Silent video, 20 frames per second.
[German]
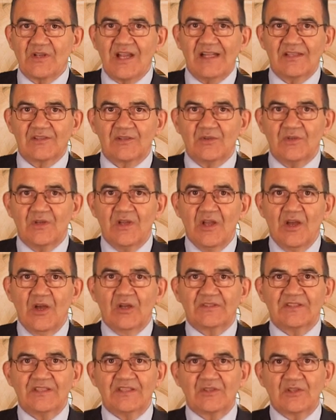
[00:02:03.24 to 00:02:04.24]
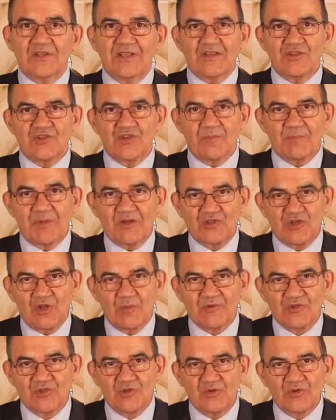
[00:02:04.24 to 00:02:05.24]
Ronaldo hat die italienische
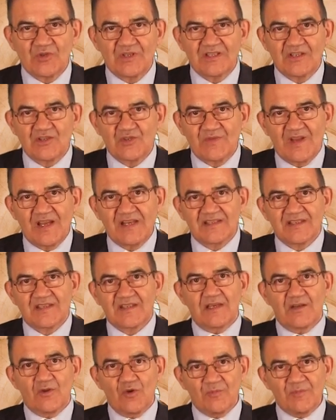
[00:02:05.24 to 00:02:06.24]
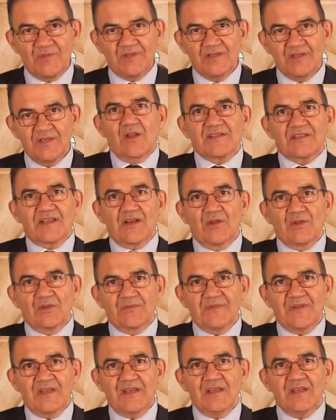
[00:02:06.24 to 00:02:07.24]
Pauschalbesteuerung in der Schweiz genommen, als er
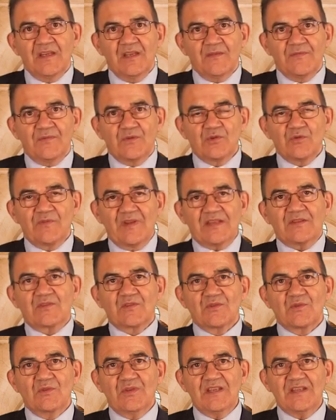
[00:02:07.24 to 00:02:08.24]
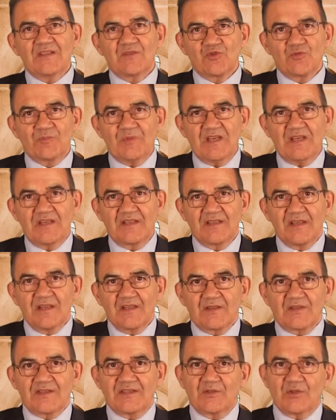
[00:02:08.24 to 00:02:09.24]
anfing, für Juventus Turin zu spielen.
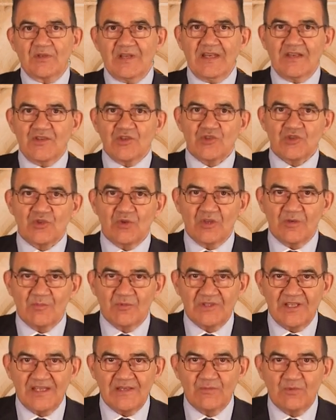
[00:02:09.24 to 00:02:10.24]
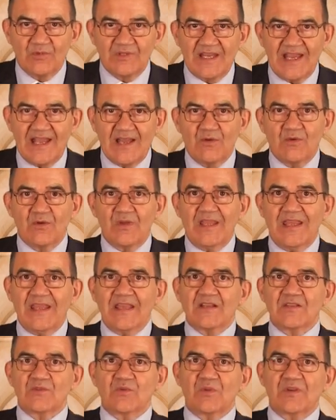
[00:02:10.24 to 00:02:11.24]
Das italienische Steuermodell wurde auch
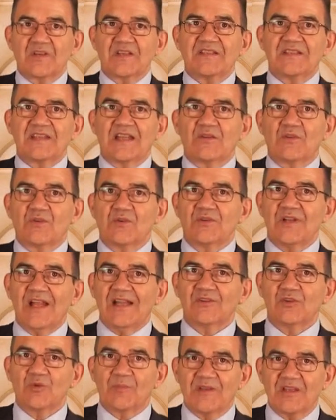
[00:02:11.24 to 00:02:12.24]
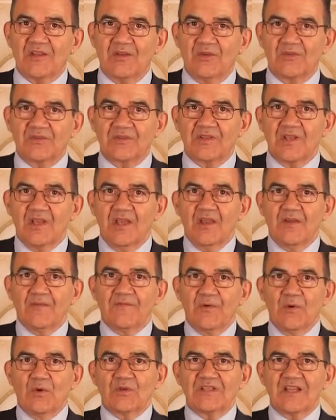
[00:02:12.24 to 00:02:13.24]
erst durch Cristiano Ronaldo bekannt.
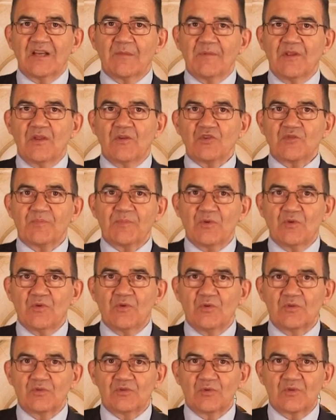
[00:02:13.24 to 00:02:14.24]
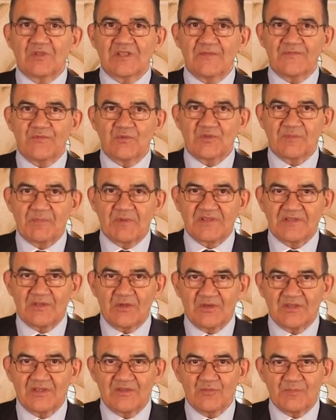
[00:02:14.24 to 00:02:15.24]
Vor der Beanspruchung durch den
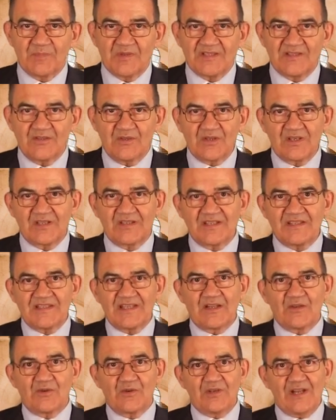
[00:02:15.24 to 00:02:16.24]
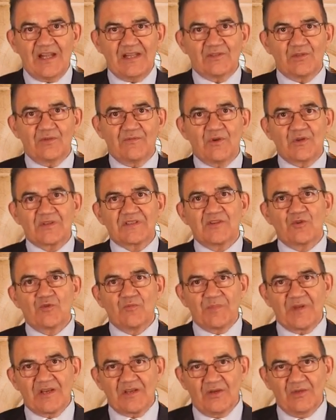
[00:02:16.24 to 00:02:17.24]
Fußballstar Superstar Cristiano Ronaldo war sie
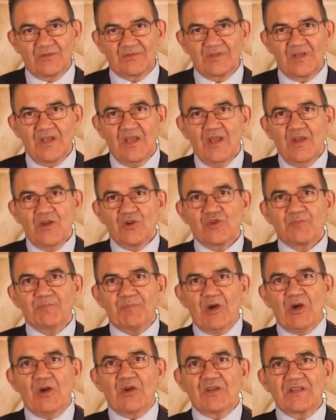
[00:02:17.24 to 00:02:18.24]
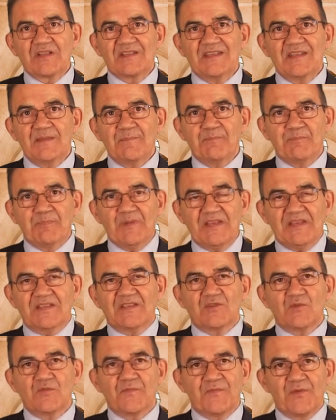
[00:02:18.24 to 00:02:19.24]
unbekannt. Sparen Sie
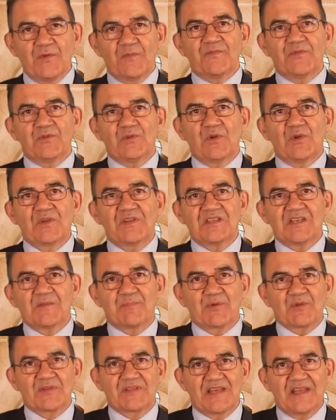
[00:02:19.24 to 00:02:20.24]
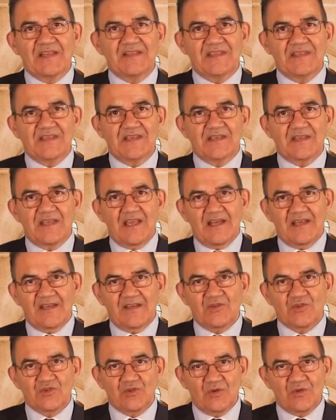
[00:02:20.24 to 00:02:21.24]
bis zu 95% Prozent Ihrer
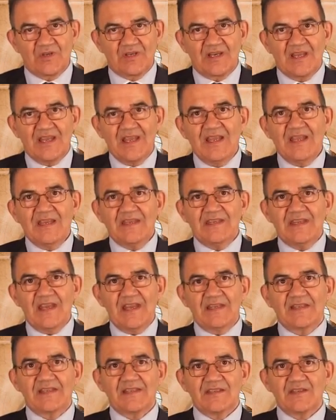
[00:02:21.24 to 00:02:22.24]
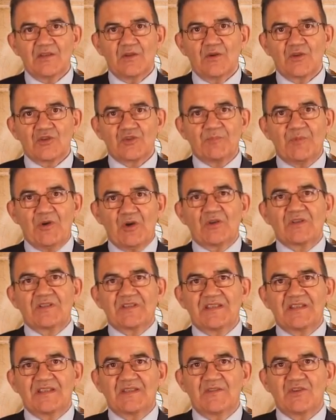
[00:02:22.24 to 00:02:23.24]
jährlichen Steuern. Jedes Jahr sparen
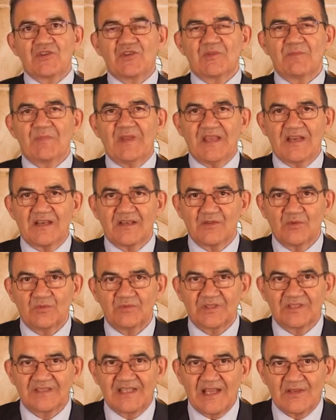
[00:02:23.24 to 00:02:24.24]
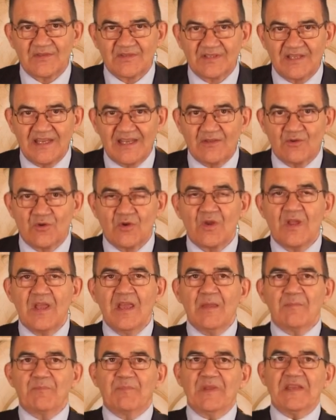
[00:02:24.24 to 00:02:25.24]
Sie zwischen mehreren hunderttausend Euro
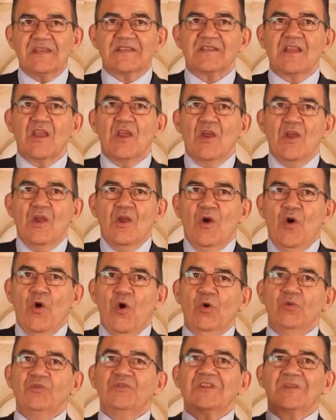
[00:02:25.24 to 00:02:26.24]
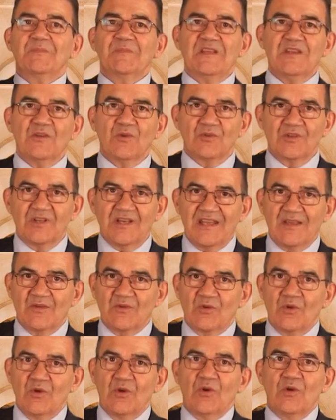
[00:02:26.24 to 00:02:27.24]
bis 100 Millionen
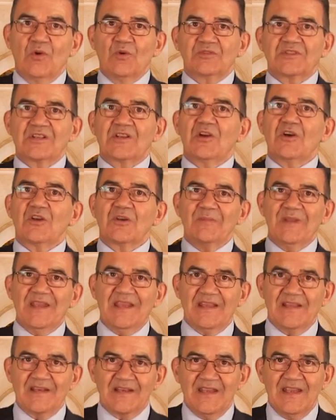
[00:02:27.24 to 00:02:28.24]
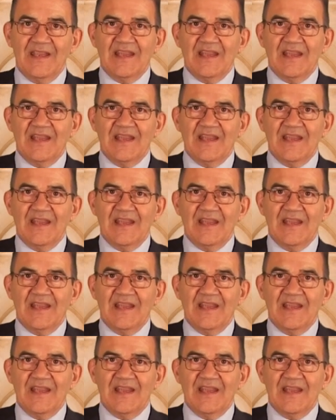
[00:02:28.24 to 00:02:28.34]
Euro oder gar mehr.